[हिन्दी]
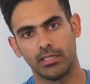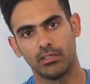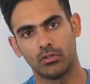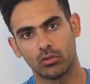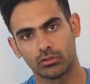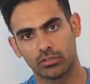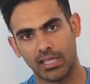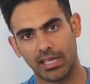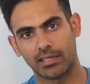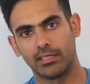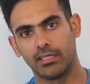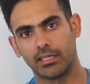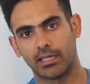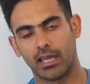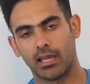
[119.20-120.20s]
वाली जो
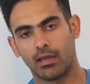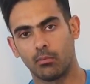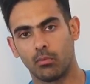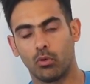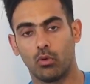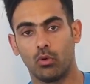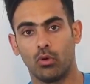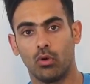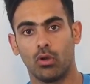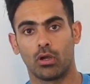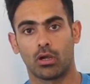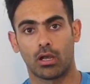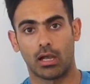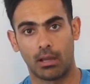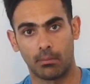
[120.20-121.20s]
टेक्निक है वो
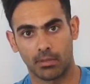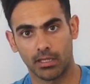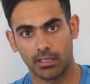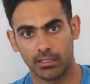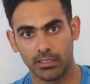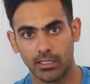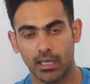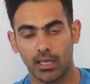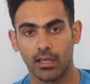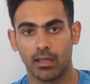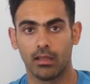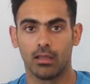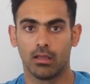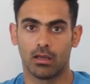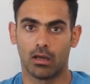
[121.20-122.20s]
काम करती है